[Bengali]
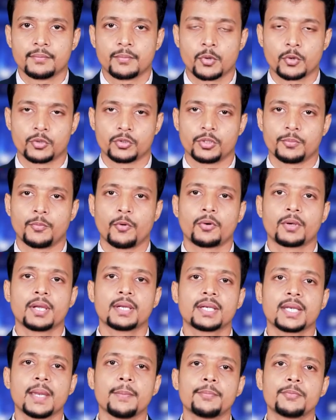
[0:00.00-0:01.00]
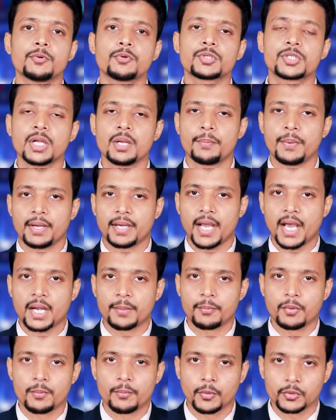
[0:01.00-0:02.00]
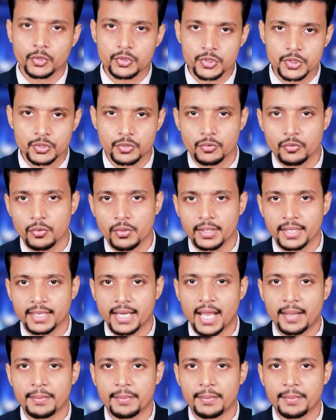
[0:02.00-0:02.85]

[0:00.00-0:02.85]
প্রকৃতপক্ষে ক্রিপ্টো শিল্পে কার্বন পদচিহ্নগুলোকে